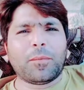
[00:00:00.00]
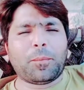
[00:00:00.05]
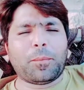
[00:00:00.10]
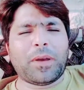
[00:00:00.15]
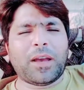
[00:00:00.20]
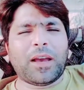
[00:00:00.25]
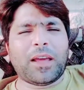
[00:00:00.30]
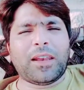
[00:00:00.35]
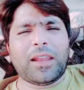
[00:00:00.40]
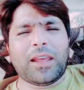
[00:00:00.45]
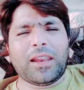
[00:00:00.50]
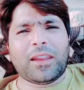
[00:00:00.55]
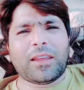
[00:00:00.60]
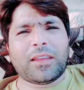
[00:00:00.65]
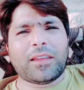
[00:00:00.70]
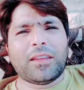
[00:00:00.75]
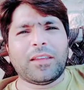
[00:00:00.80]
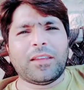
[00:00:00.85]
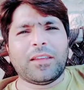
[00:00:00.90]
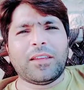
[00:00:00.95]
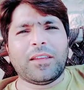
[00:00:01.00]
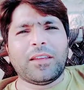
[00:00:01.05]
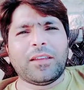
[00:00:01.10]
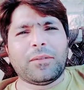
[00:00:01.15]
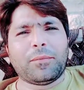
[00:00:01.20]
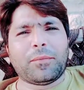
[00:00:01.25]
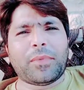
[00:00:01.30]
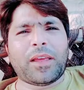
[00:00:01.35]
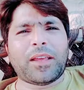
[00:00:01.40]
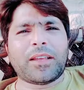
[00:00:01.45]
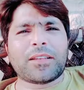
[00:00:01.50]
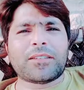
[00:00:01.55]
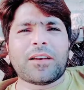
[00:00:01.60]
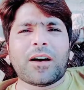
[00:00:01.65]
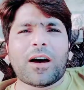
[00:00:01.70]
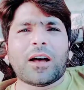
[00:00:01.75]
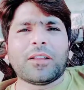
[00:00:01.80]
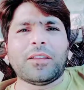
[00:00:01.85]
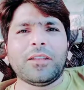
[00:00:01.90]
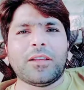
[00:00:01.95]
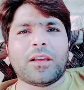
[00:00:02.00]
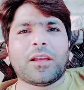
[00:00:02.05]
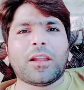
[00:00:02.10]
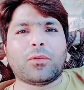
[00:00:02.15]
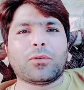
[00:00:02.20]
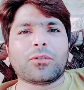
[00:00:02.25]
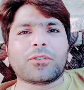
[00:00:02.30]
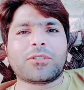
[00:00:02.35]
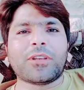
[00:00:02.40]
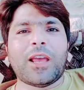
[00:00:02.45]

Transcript: मैंने नहीं मैं साथ ही आऊँ तो